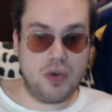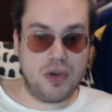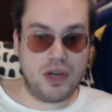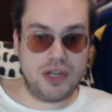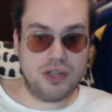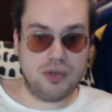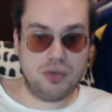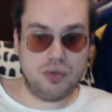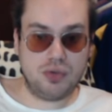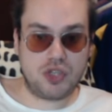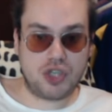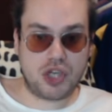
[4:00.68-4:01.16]

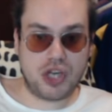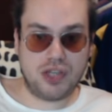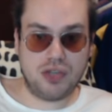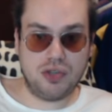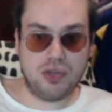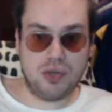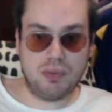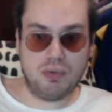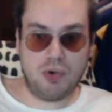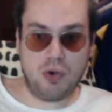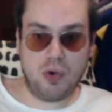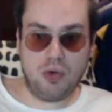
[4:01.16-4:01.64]

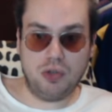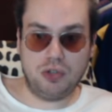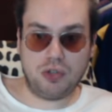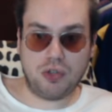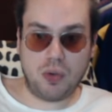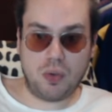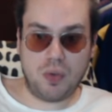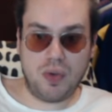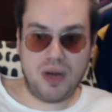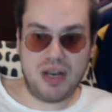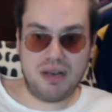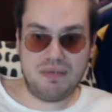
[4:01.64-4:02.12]
riducendo
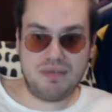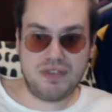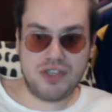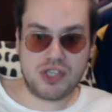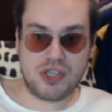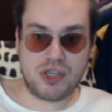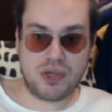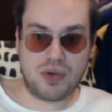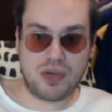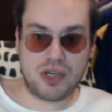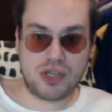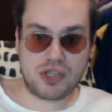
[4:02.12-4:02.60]
molto quella
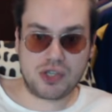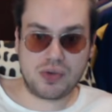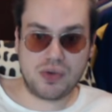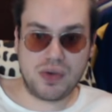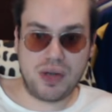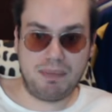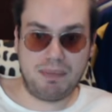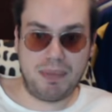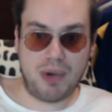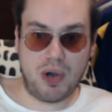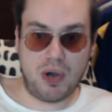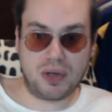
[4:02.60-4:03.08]
visione
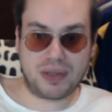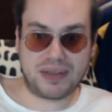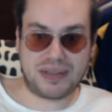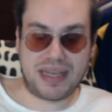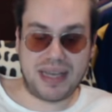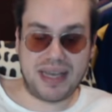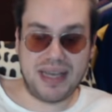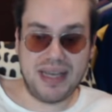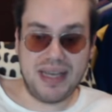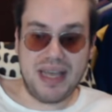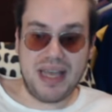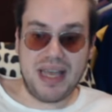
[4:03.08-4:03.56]
sulla
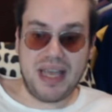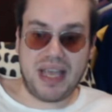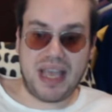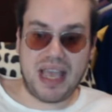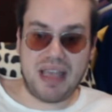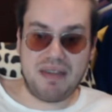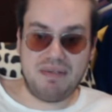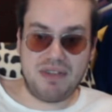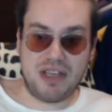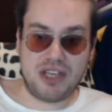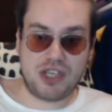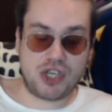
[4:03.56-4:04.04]
porta che
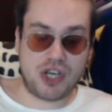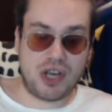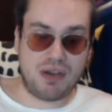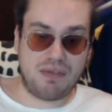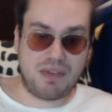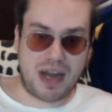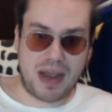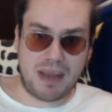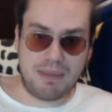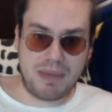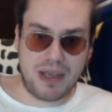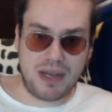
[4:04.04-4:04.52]
invece
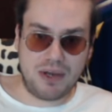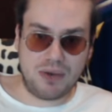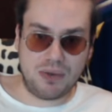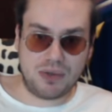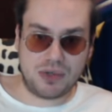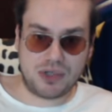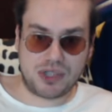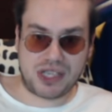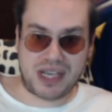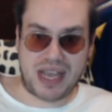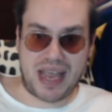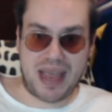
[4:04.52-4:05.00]
avrebbe in
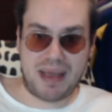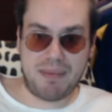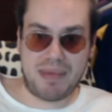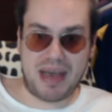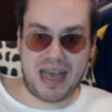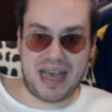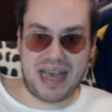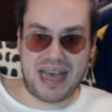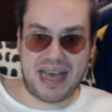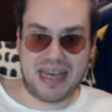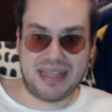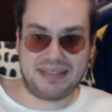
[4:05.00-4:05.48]
uno
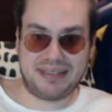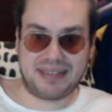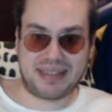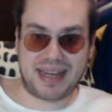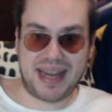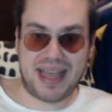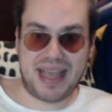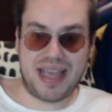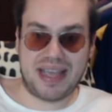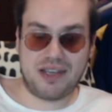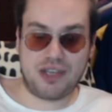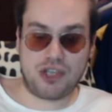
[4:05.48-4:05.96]
schema a
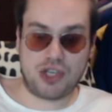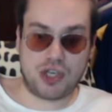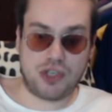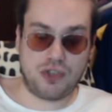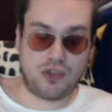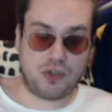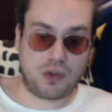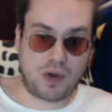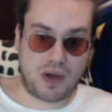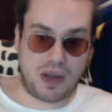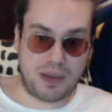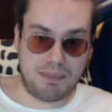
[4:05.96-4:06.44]
tre
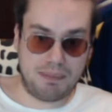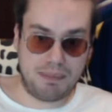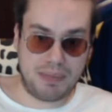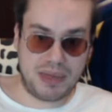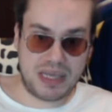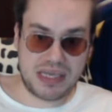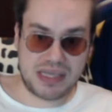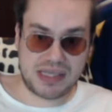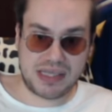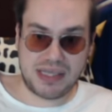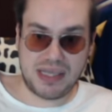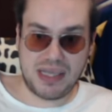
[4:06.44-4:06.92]

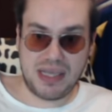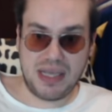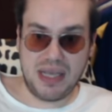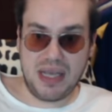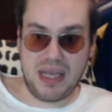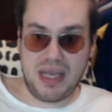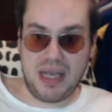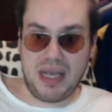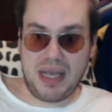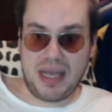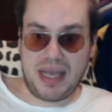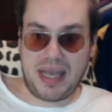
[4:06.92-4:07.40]
centrocampisti
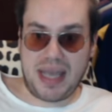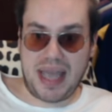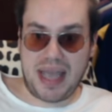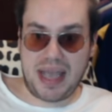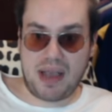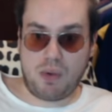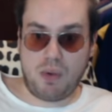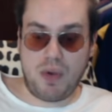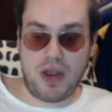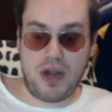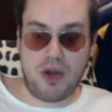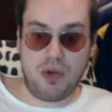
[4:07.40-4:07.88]
che
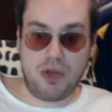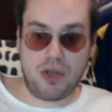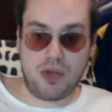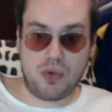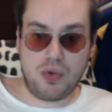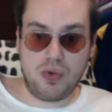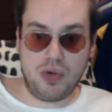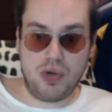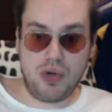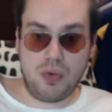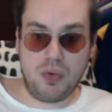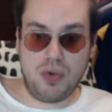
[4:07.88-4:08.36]
è quello in
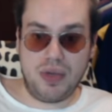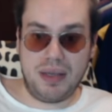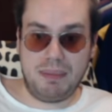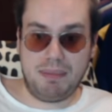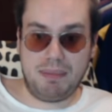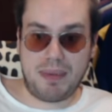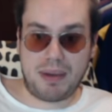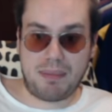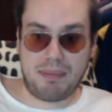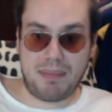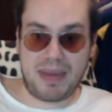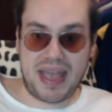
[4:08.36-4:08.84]
cui lui
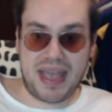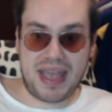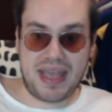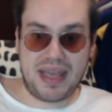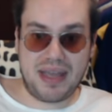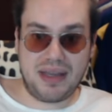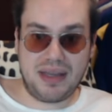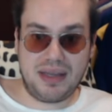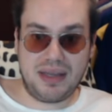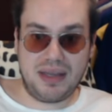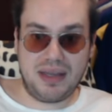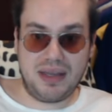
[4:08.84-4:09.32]
per
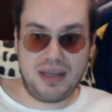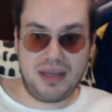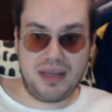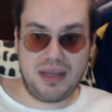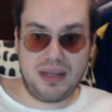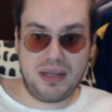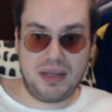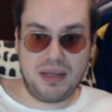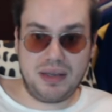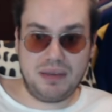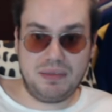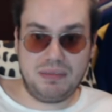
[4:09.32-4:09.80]
me
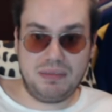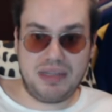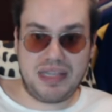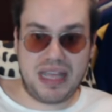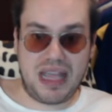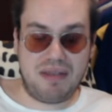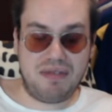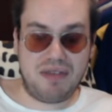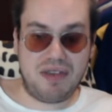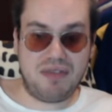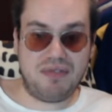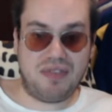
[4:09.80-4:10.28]
eh,
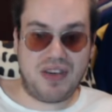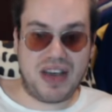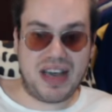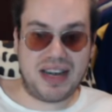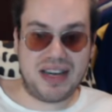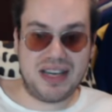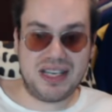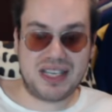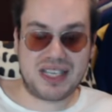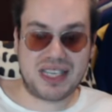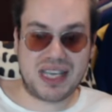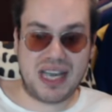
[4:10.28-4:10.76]
deve
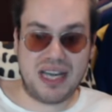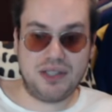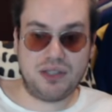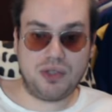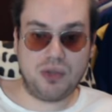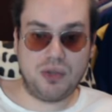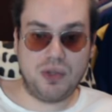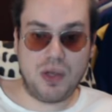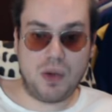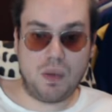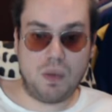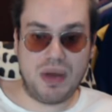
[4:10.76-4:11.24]
fare il salto
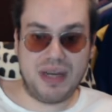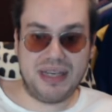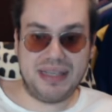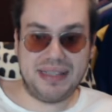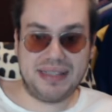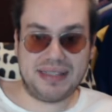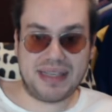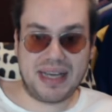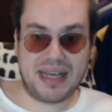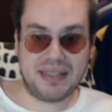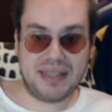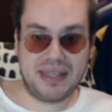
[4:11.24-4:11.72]
di
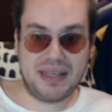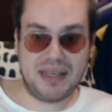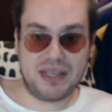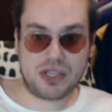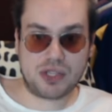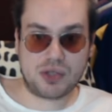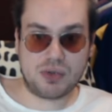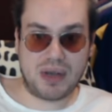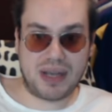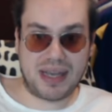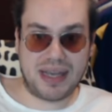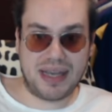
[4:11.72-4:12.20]
qualità della
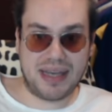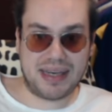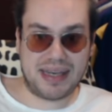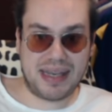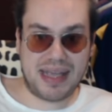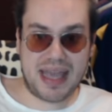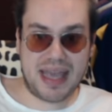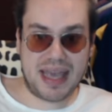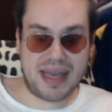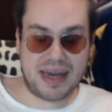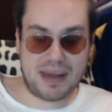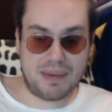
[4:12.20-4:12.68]
sua
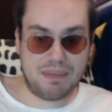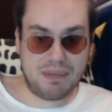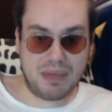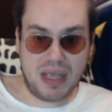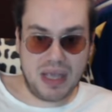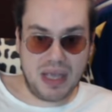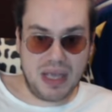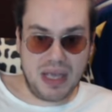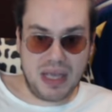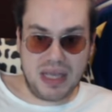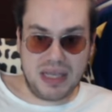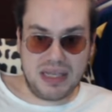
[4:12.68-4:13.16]
carriera,
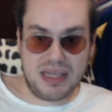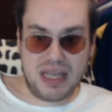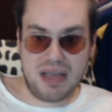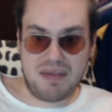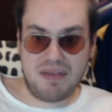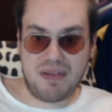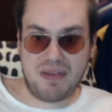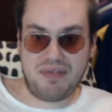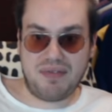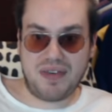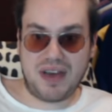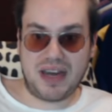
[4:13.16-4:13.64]

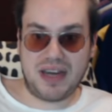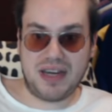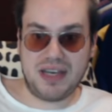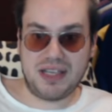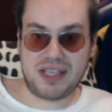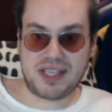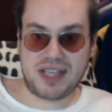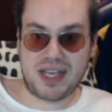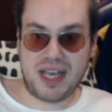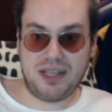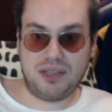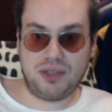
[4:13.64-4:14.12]
deve fare il
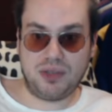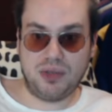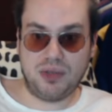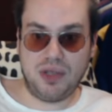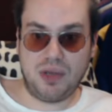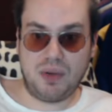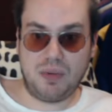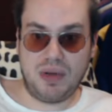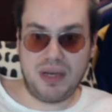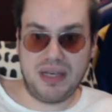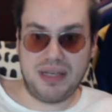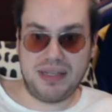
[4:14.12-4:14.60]
salto di
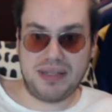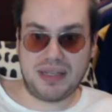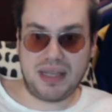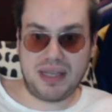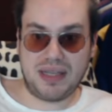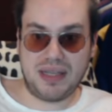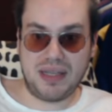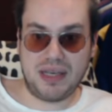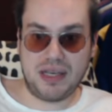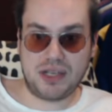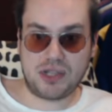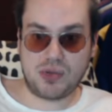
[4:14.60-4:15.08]
qualità
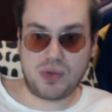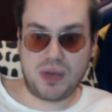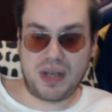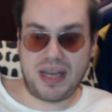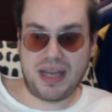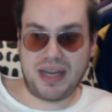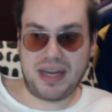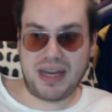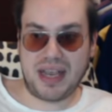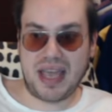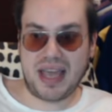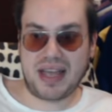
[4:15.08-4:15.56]
della sua
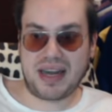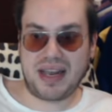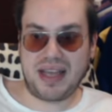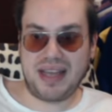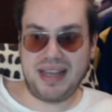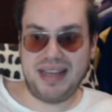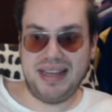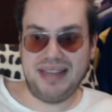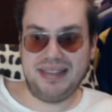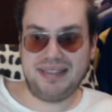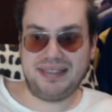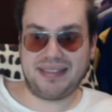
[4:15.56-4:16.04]
carriera.
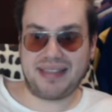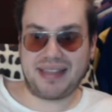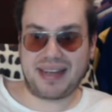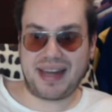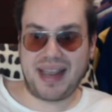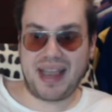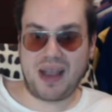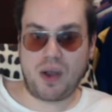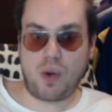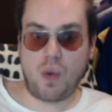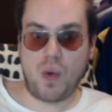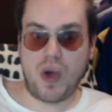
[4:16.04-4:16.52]
Il
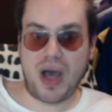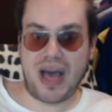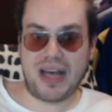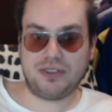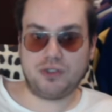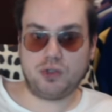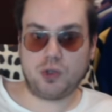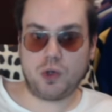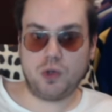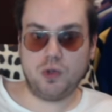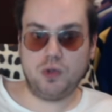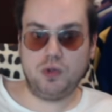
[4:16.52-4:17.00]

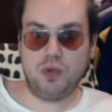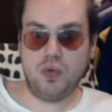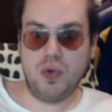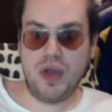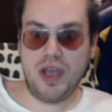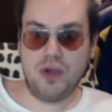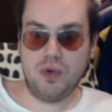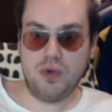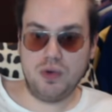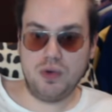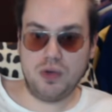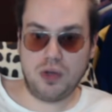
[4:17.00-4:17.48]

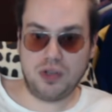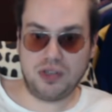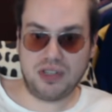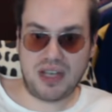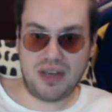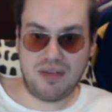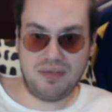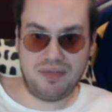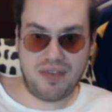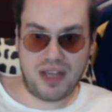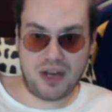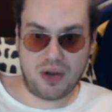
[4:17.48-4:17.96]
3-4-2-1
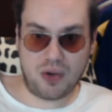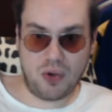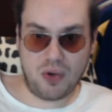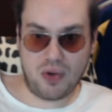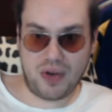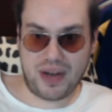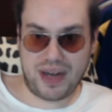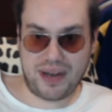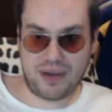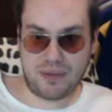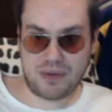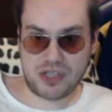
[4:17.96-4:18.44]
del
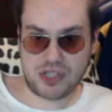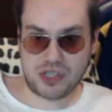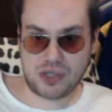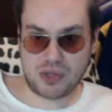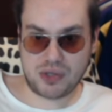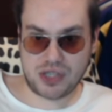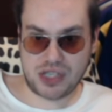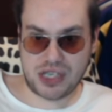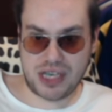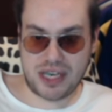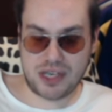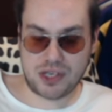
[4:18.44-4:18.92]
Verona in questo
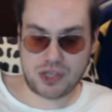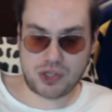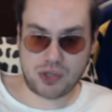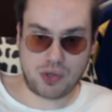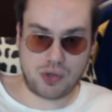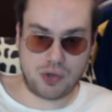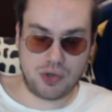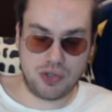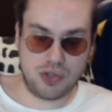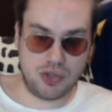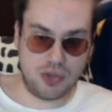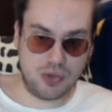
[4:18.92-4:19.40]
senso
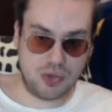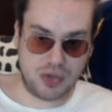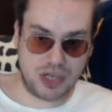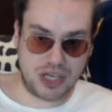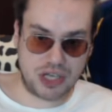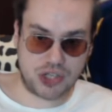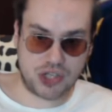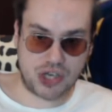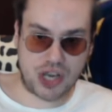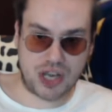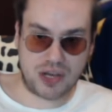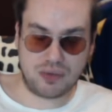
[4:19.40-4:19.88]
con
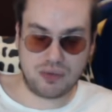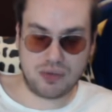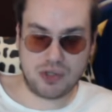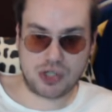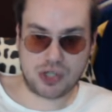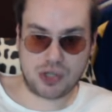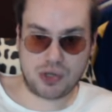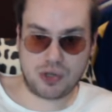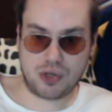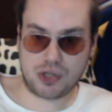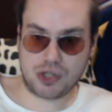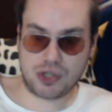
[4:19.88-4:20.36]
Juric era un
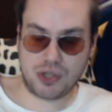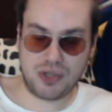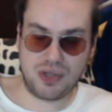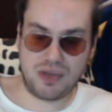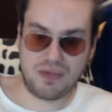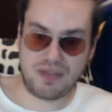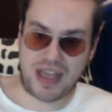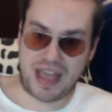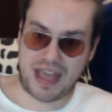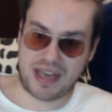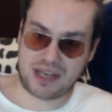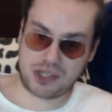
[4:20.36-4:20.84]
discorso
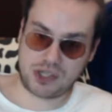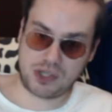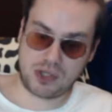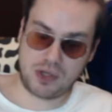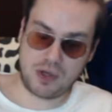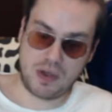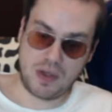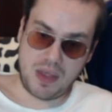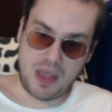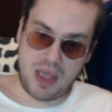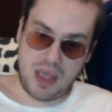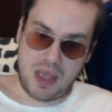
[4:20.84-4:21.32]

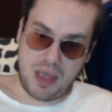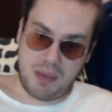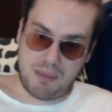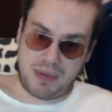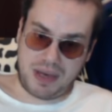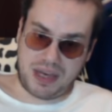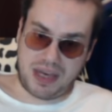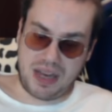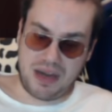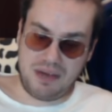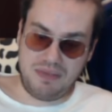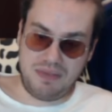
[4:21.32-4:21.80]
diverso,
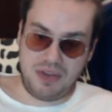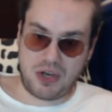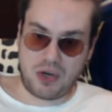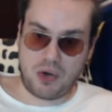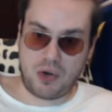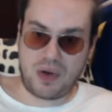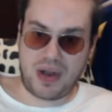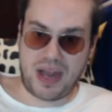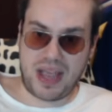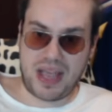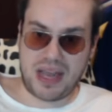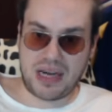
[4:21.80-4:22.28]
perché il
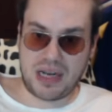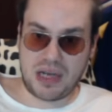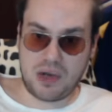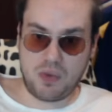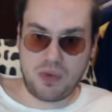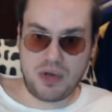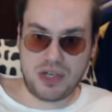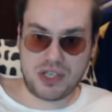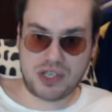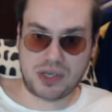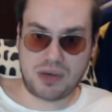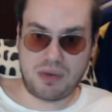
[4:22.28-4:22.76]
Verona era
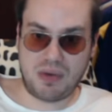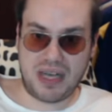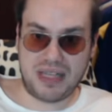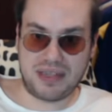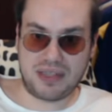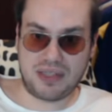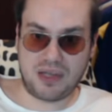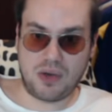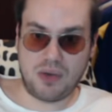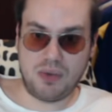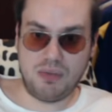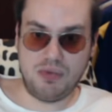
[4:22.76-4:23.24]
una
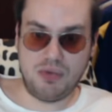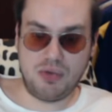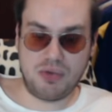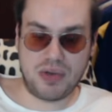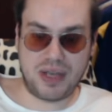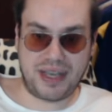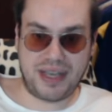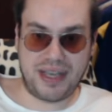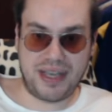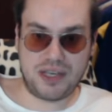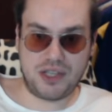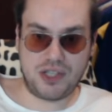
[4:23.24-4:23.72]
squadra
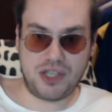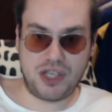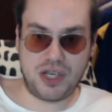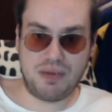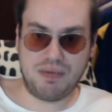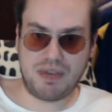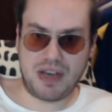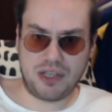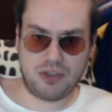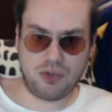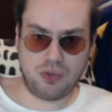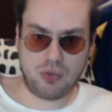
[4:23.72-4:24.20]
comunque che
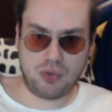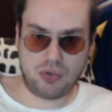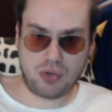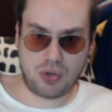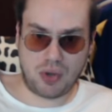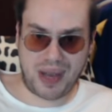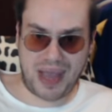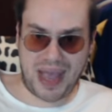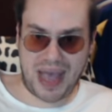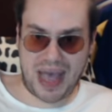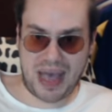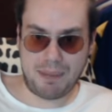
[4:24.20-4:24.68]
agiva a tutto
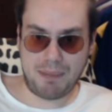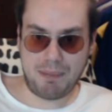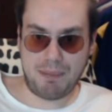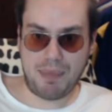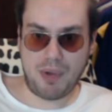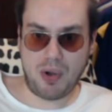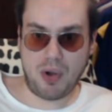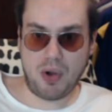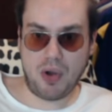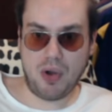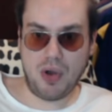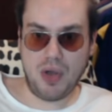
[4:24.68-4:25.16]

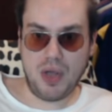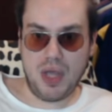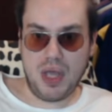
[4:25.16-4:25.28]
campo,